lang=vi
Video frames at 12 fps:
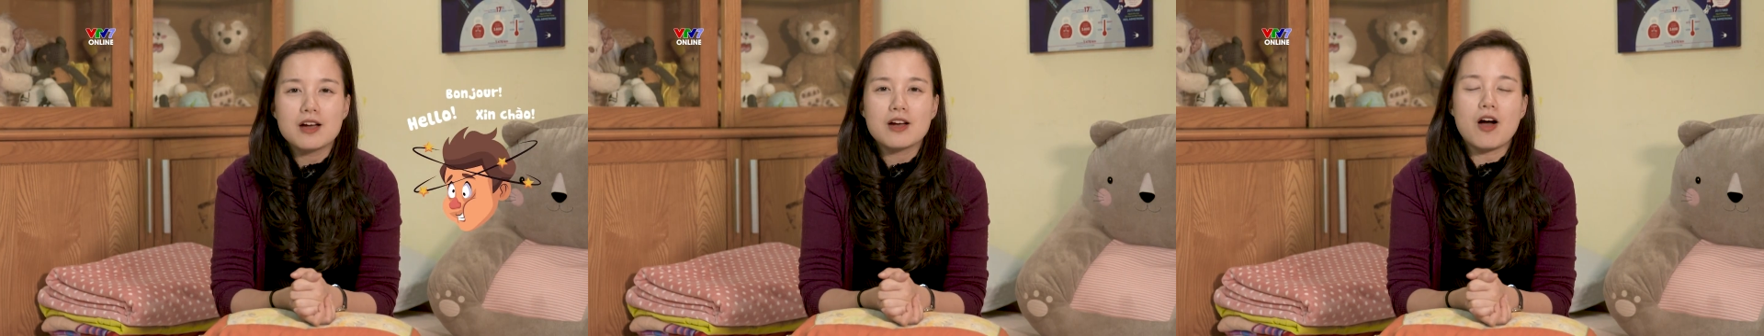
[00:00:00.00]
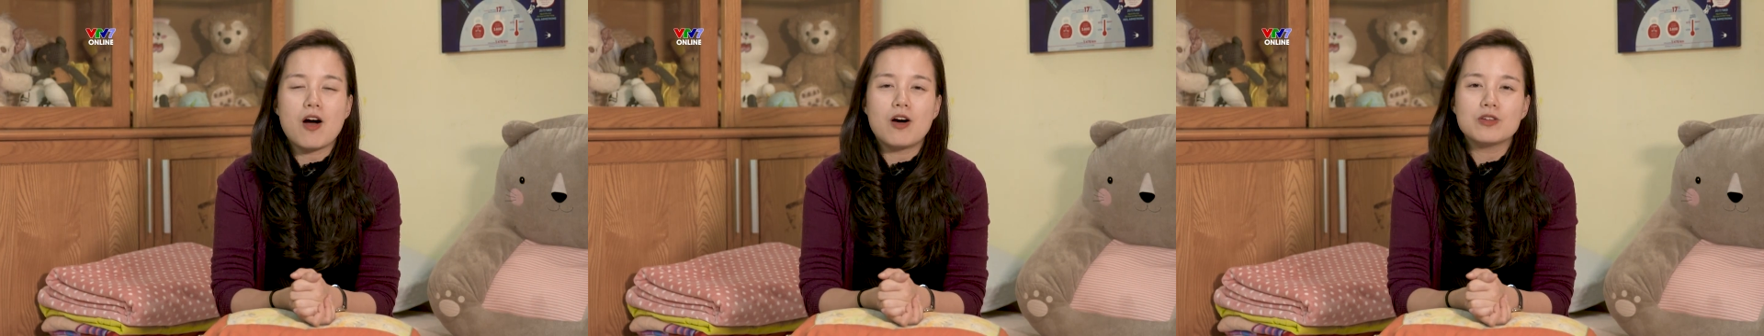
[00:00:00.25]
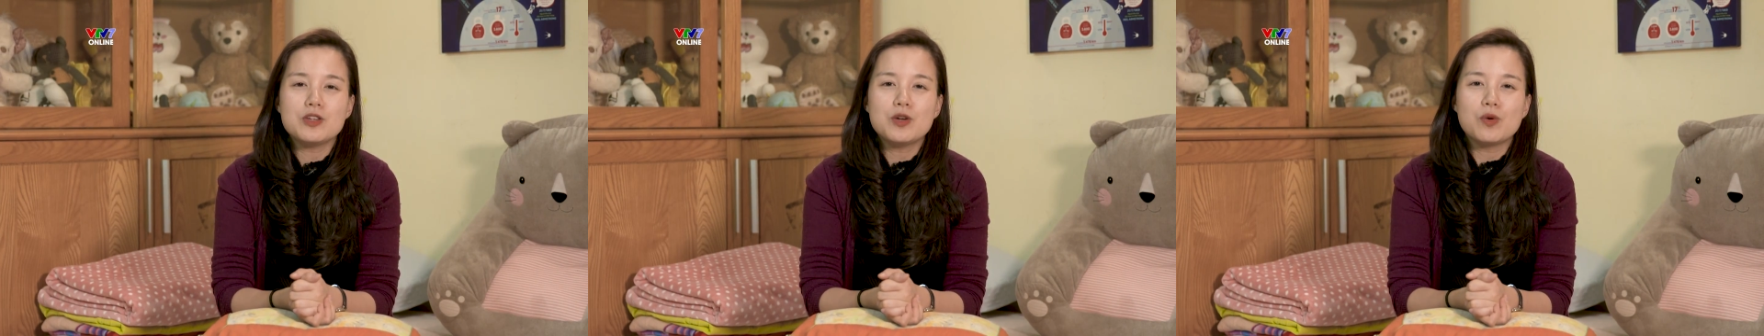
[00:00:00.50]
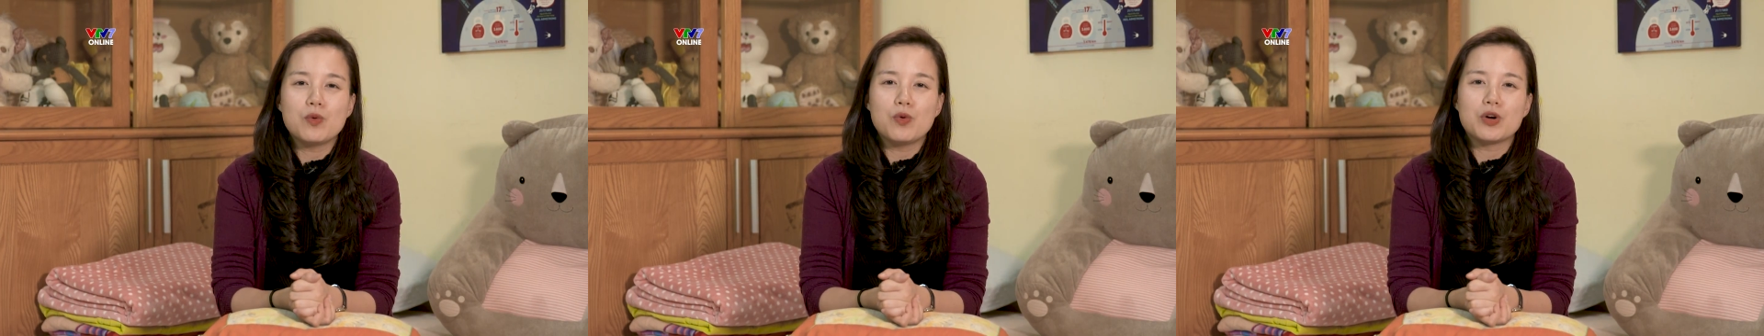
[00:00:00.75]
có
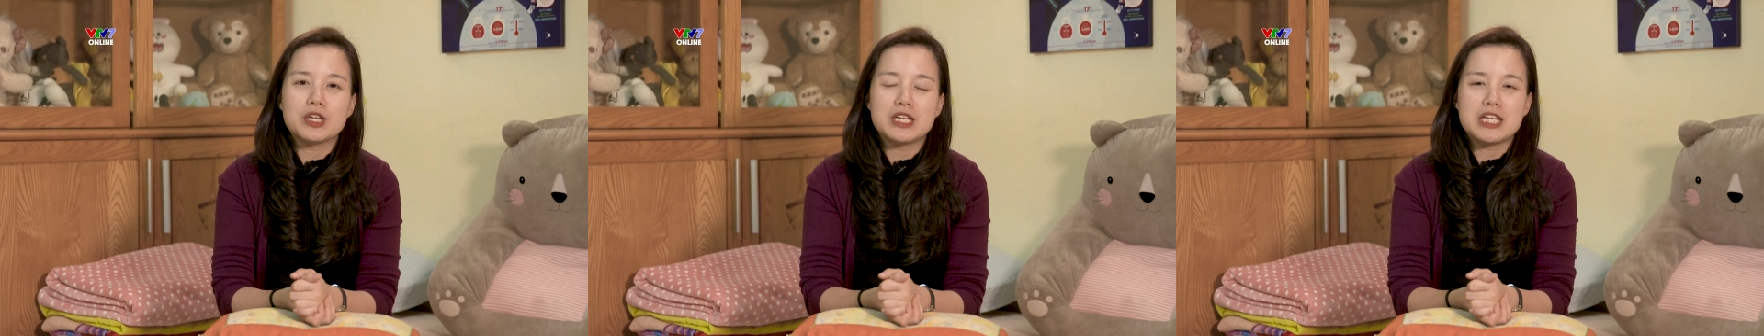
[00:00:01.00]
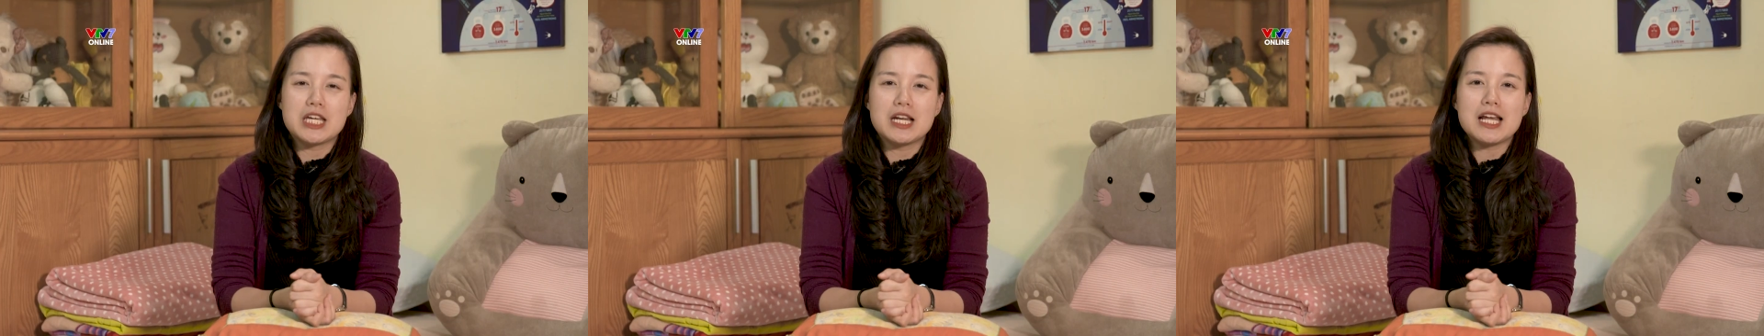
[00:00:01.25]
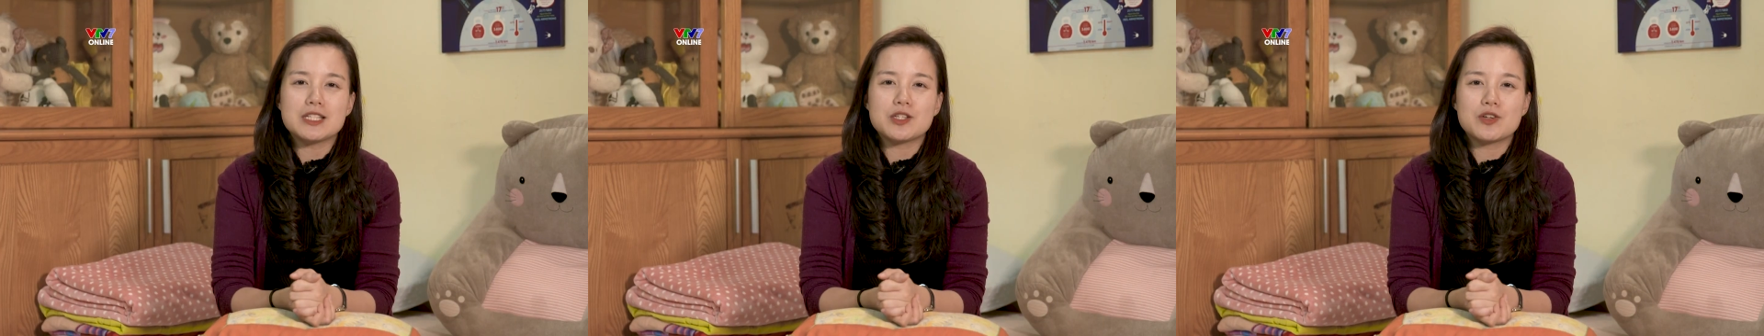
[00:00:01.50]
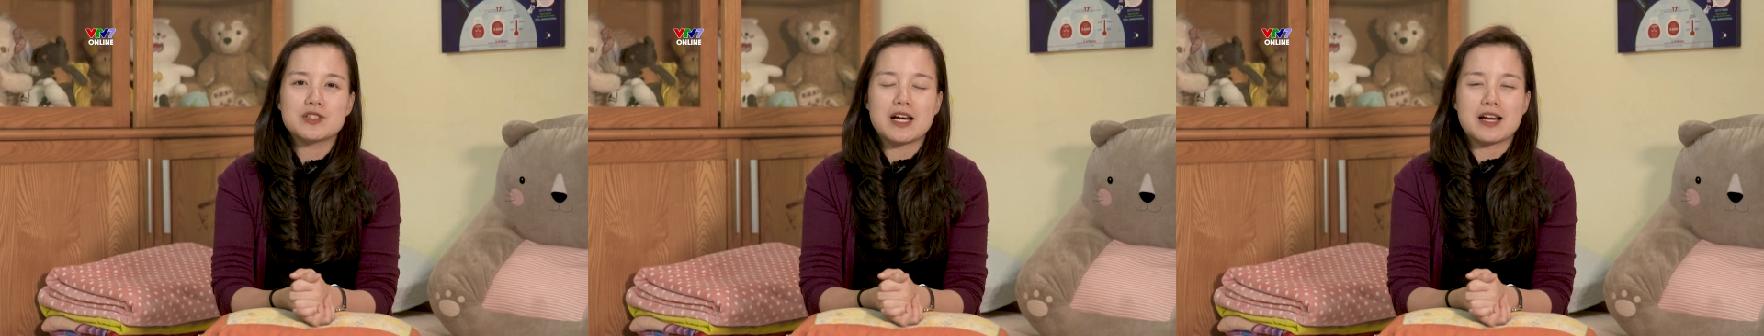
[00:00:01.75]
nhiều luồng ý kiến lại
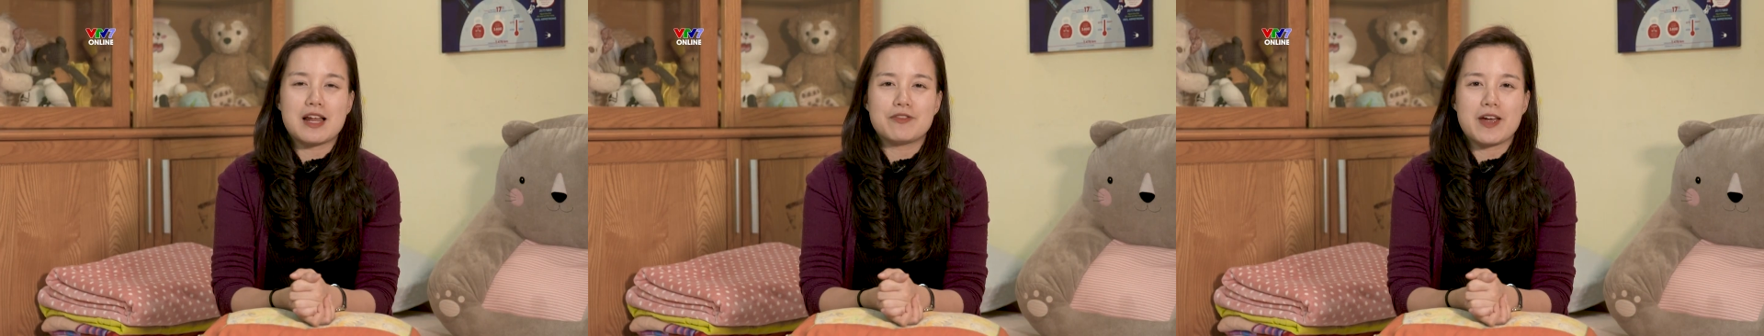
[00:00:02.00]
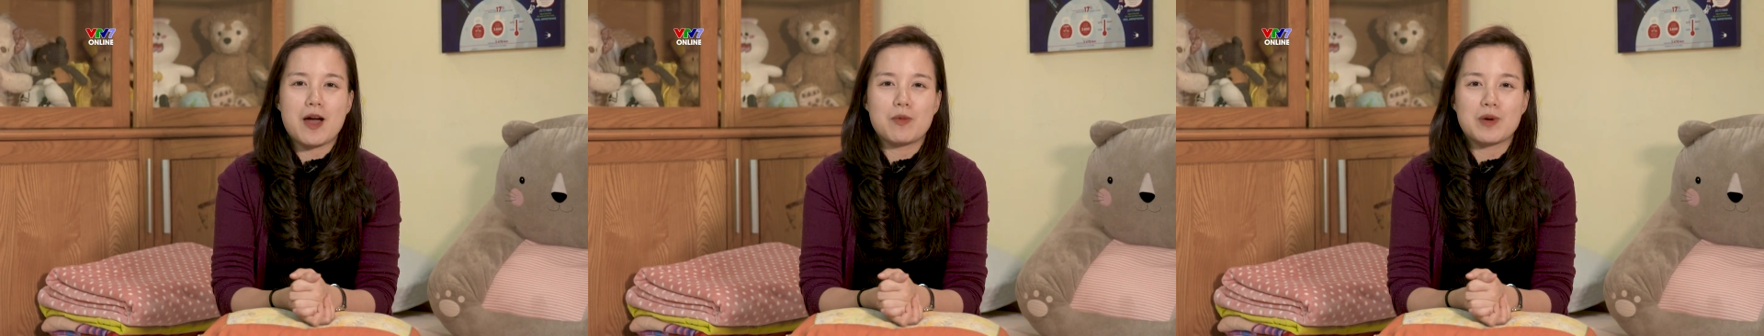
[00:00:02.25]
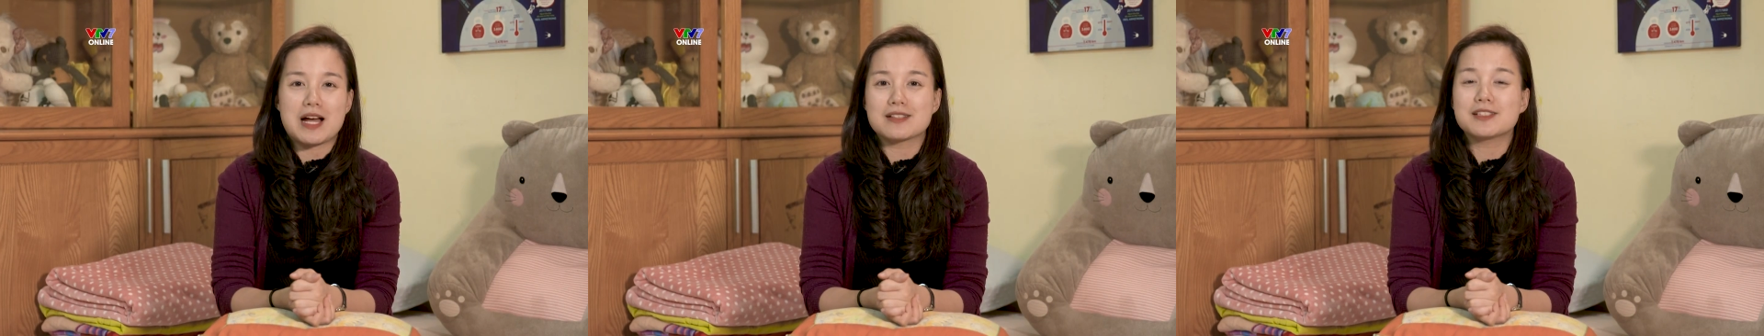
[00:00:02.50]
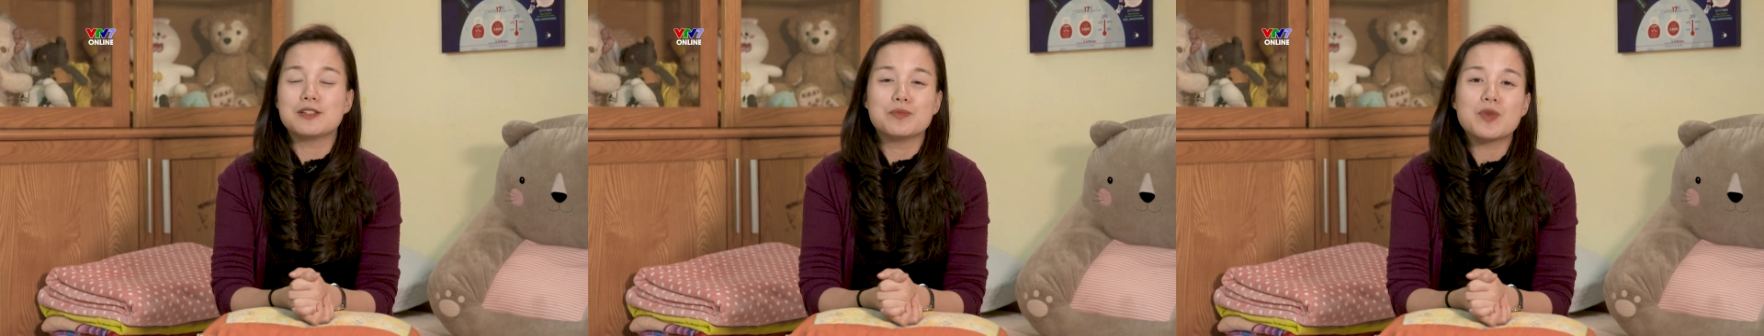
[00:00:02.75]
cho rằng là phải học càng
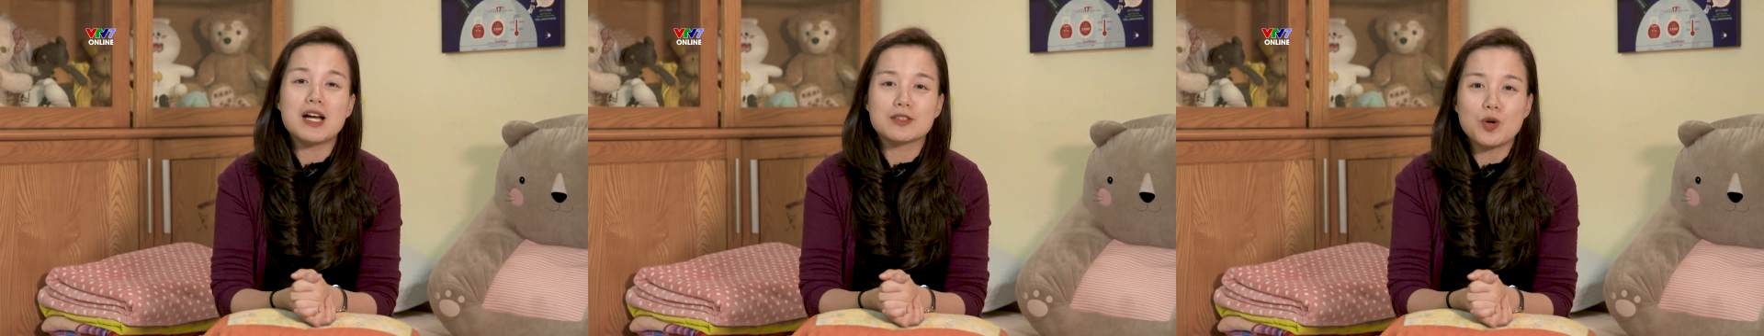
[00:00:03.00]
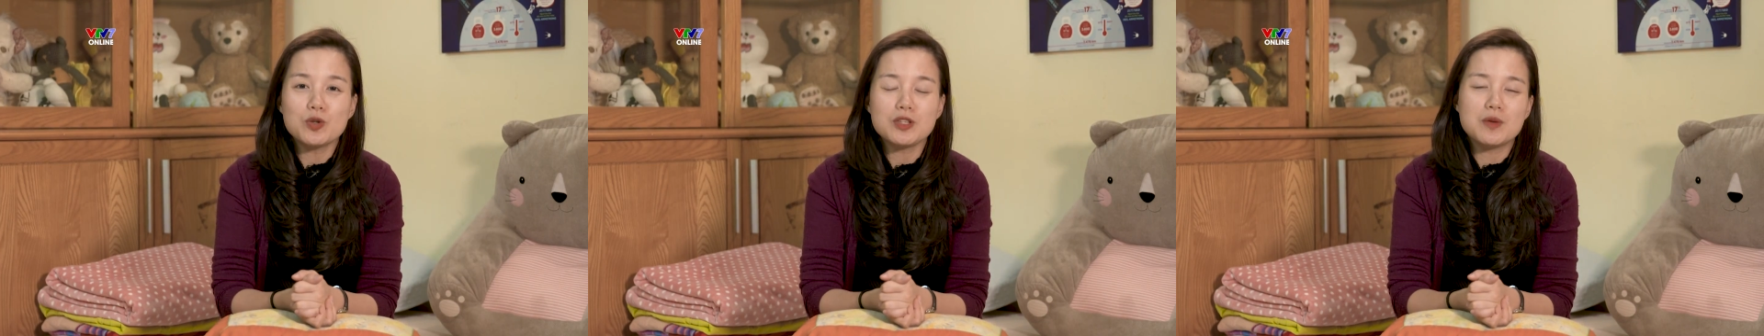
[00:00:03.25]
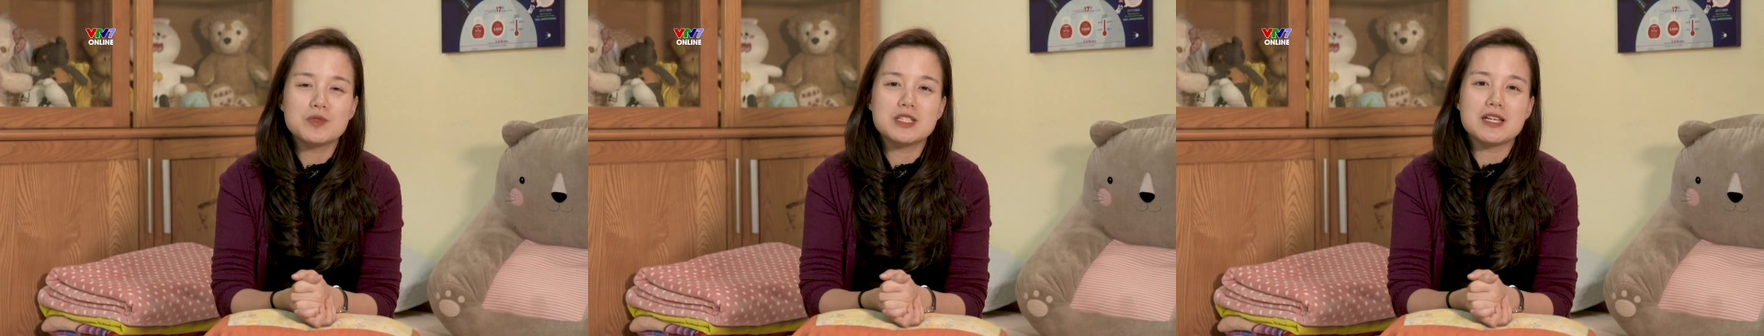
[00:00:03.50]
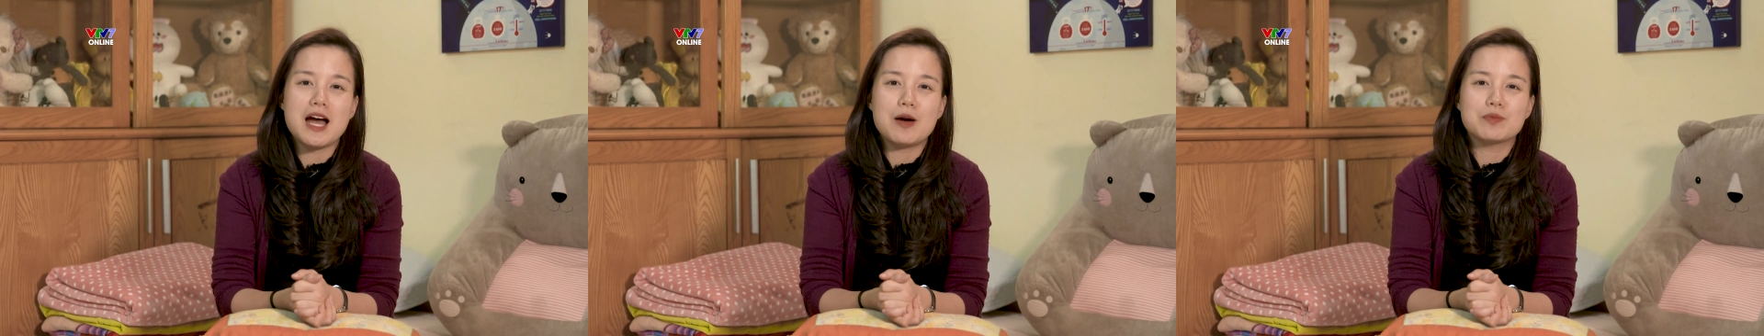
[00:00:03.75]
sớm càng tốt thậm
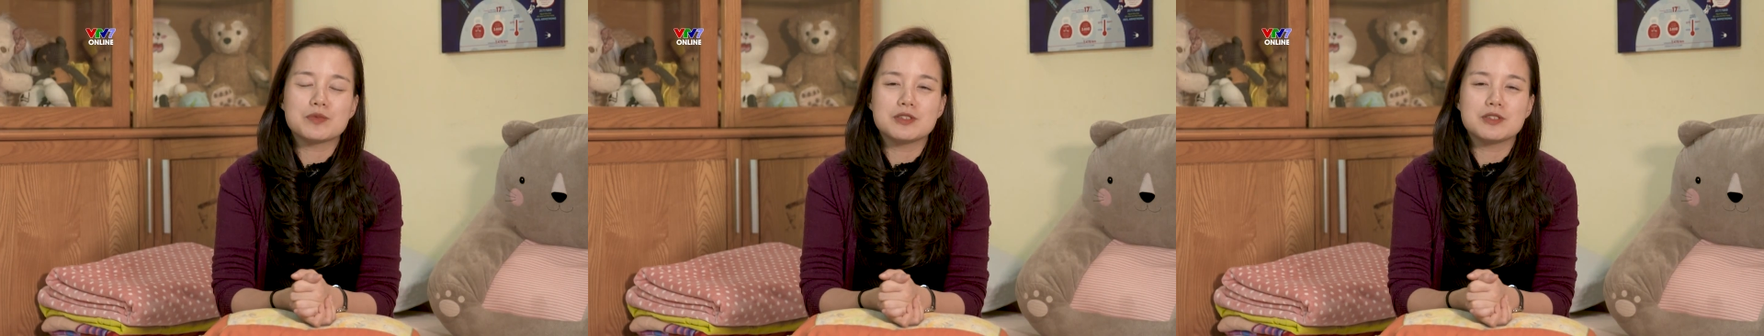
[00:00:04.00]
chí học